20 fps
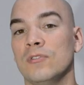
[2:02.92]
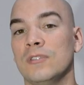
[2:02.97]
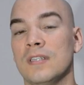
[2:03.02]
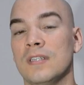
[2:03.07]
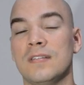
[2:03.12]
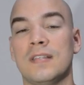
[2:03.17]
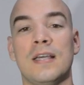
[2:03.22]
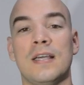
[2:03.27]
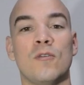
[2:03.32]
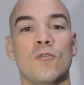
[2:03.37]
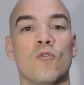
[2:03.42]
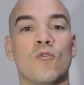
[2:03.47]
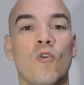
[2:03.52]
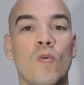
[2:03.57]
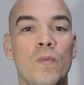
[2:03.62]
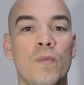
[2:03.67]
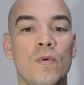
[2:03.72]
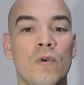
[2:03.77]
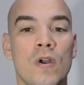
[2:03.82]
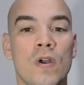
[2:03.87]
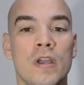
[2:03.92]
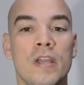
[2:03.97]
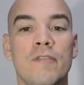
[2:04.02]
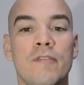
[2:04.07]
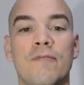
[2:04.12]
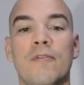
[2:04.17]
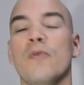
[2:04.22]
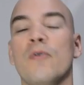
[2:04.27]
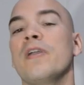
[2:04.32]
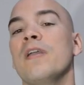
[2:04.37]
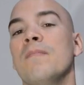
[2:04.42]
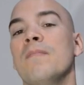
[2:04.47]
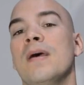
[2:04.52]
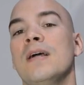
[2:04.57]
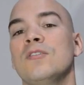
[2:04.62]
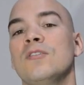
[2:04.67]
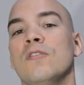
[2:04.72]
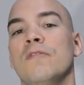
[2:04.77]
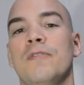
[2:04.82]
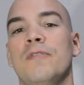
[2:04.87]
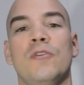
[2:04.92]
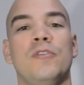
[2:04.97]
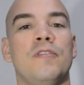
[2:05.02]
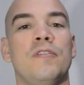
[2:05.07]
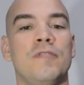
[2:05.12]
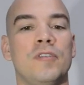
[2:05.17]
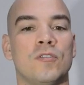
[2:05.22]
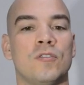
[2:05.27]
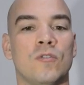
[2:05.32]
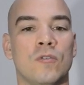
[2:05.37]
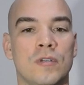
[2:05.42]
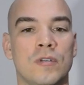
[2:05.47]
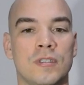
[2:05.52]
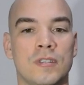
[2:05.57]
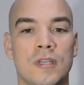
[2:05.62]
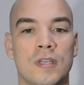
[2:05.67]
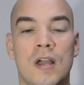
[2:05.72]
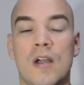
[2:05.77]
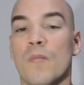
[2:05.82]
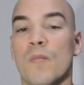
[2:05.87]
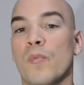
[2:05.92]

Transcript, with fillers: o terceiro grupo e foi o que mais sofreu divisões,